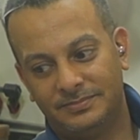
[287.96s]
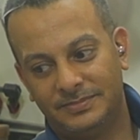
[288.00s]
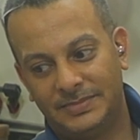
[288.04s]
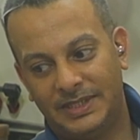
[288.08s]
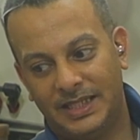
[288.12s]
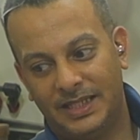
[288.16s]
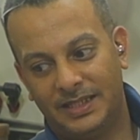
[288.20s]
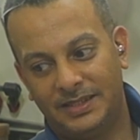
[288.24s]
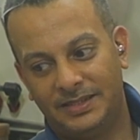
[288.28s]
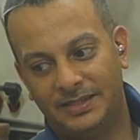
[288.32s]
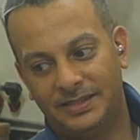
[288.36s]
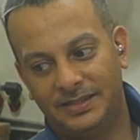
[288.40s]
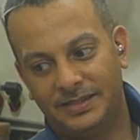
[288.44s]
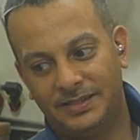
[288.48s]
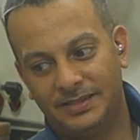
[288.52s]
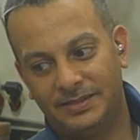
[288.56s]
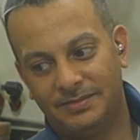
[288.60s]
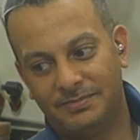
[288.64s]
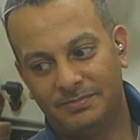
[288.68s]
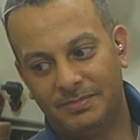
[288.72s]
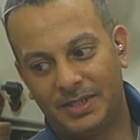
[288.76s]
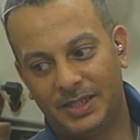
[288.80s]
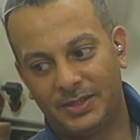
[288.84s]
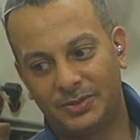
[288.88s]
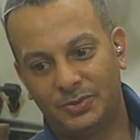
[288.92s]
يعني
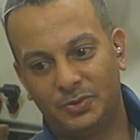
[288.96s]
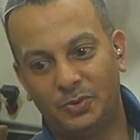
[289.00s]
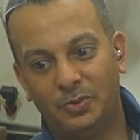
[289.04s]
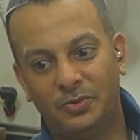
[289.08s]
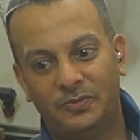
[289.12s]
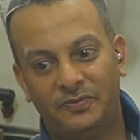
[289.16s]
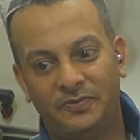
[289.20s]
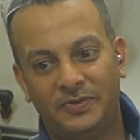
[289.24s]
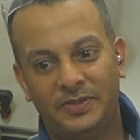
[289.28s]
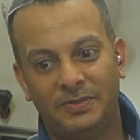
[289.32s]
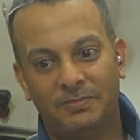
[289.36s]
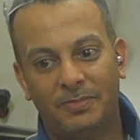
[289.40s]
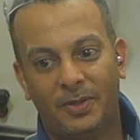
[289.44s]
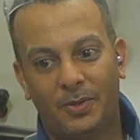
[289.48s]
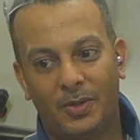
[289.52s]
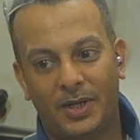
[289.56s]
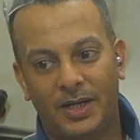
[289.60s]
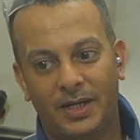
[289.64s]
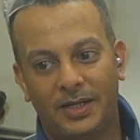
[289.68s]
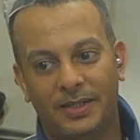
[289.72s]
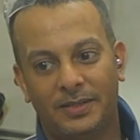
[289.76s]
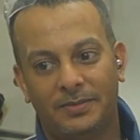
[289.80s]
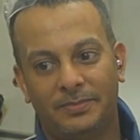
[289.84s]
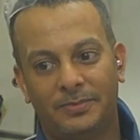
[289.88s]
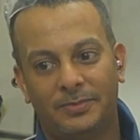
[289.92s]
مقتول فيه
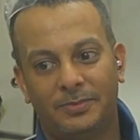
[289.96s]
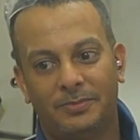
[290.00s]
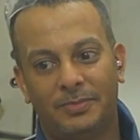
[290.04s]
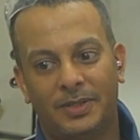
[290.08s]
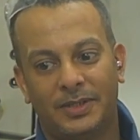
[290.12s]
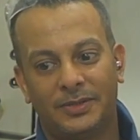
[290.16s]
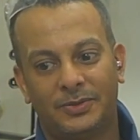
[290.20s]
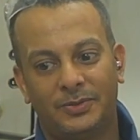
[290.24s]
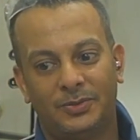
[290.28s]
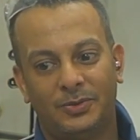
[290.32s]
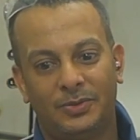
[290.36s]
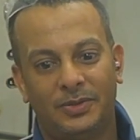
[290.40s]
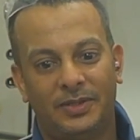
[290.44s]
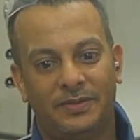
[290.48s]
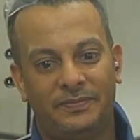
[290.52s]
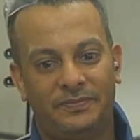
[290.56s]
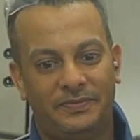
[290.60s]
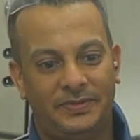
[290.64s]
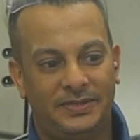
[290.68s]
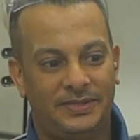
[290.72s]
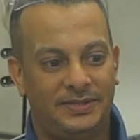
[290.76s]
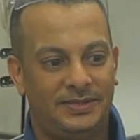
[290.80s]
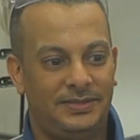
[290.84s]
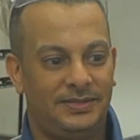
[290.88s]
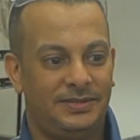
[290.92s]
المواهب ومقتولة
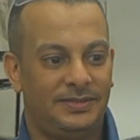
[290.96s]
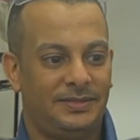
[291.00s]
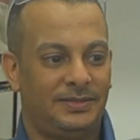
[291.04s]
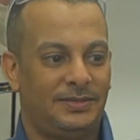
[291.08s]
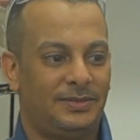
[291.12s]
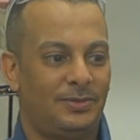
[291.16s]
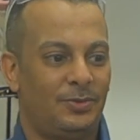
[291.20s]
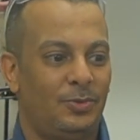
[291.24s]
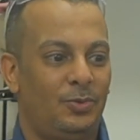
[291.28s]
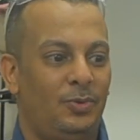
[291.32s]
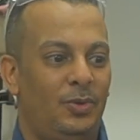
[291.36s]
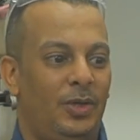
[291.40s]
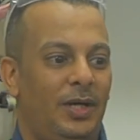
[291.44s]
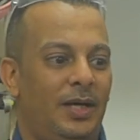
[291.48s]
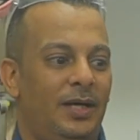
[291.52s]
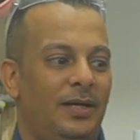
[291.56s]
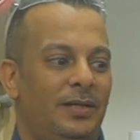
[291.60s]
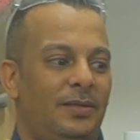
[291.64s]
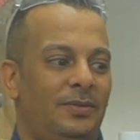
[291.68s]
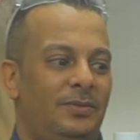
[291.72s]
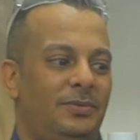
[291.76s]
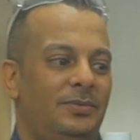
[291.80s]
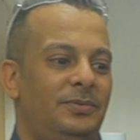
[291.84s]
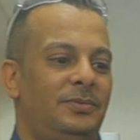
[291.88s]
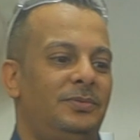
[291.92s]
فيه
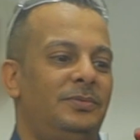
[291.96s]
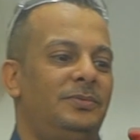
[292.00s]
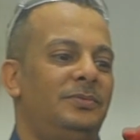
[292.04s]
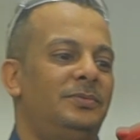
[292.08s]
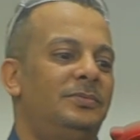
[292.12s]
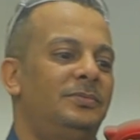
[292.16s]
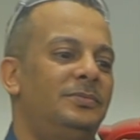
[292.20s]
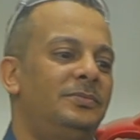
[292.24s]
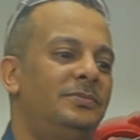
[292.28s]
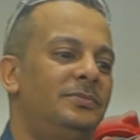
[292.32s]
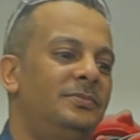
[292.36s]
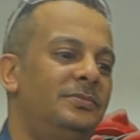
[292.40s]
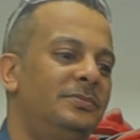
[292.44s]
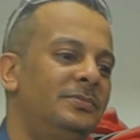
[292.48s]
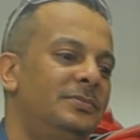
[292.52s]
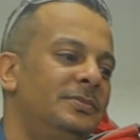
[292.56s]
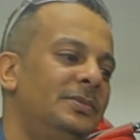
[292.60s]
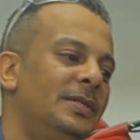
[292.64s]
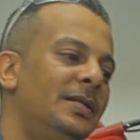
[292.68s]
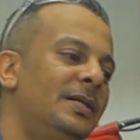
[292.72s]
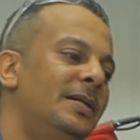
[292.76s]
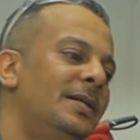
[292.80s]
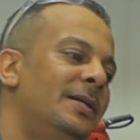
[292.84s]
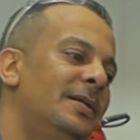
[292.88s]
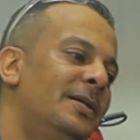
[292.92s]
روحه
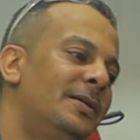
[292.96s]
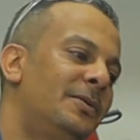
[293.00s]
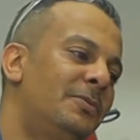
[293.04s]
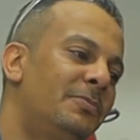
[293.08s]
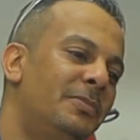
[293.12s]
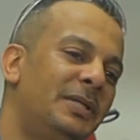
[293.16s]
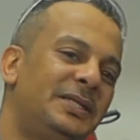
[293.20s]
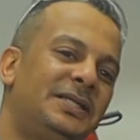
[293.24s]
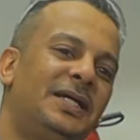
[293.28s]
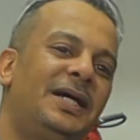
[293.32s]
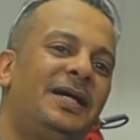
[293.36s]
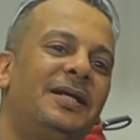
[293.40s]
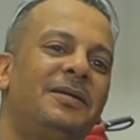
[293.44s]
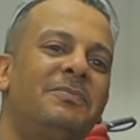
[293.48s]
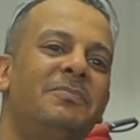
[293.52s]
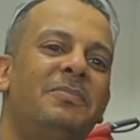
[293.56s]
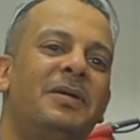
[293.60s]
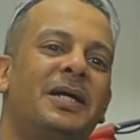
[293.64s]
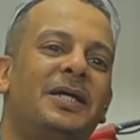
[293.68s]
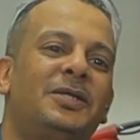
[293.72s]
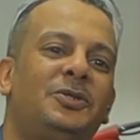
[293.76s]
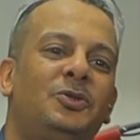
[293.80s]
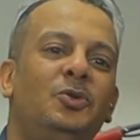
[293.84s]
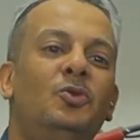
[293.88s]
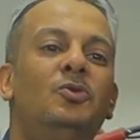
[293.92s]
ومشاعره
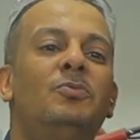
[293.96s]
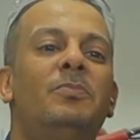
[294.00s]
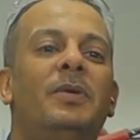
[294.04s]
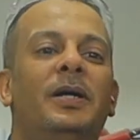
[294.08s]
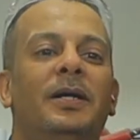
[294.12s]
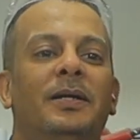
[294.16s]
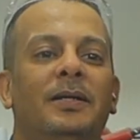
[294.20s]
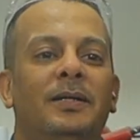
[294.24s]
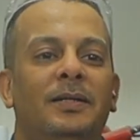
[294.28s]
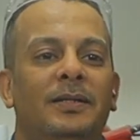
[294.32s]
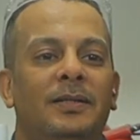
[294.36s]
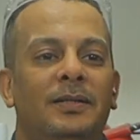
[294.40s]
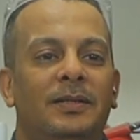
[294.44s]
مكتومة